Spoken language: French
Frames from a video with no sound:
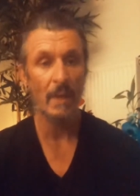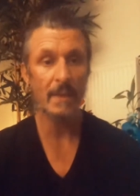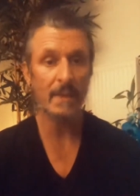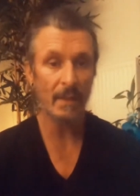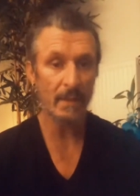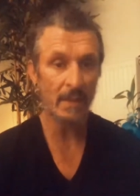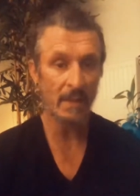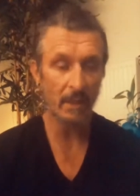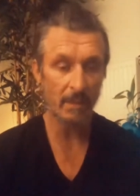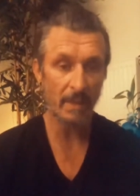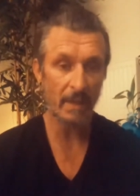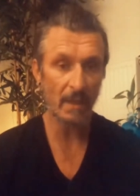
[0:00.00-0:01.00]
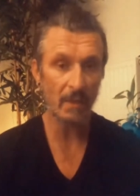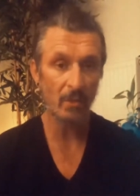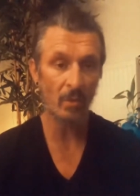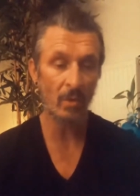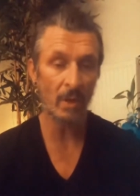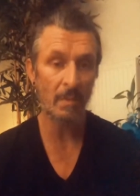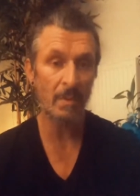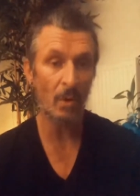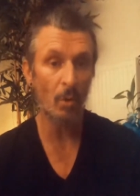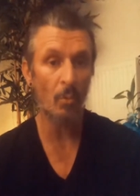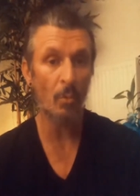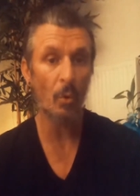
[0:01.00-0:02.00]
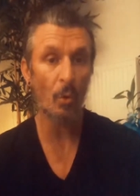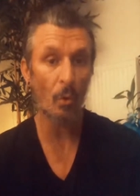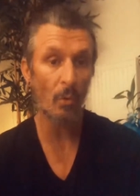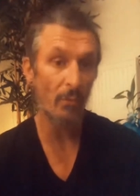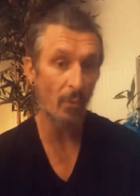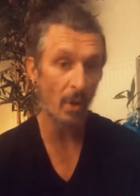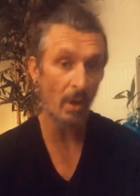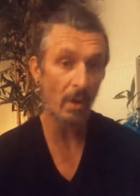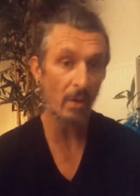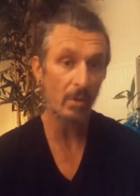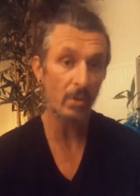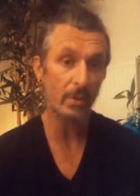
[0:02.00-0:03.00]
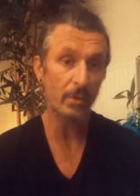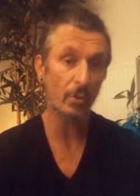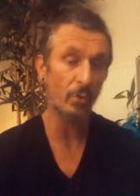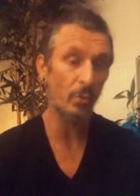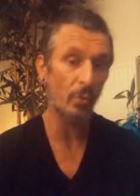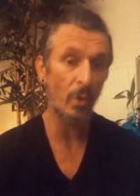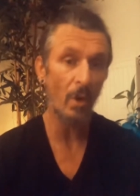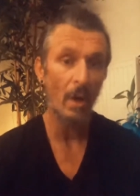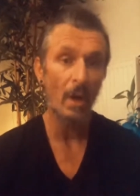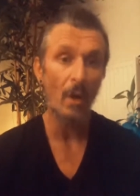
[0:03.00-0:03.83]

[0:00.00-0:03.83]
certaines explications, eh bien on peut revoir ce cours